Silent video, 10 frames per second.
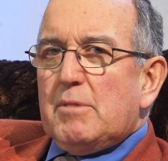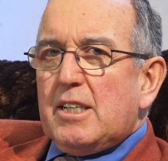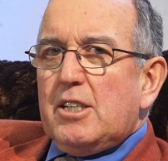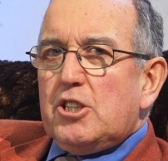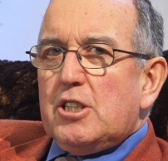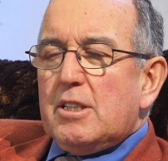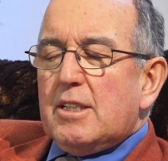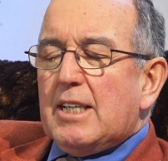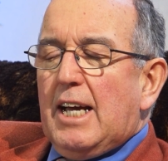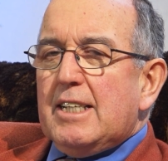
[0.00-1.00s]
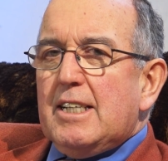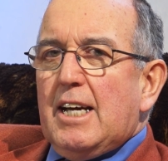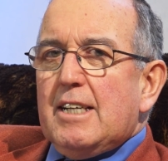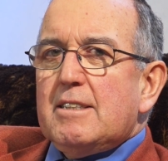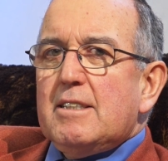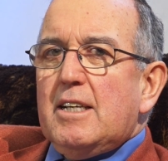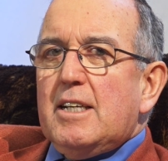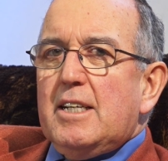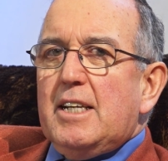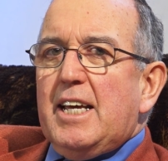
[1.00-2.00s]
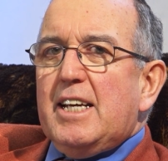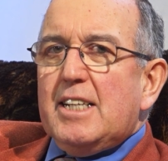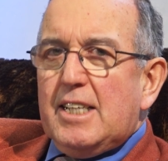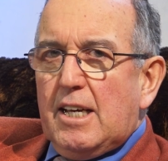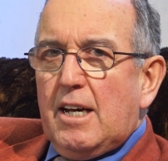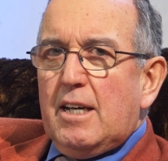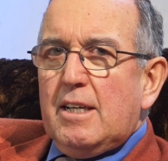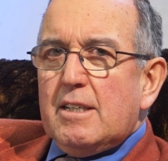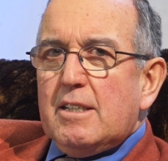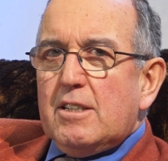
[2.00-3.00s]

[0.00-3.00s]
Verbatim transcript: Griechischen. Das eine heißt Neenia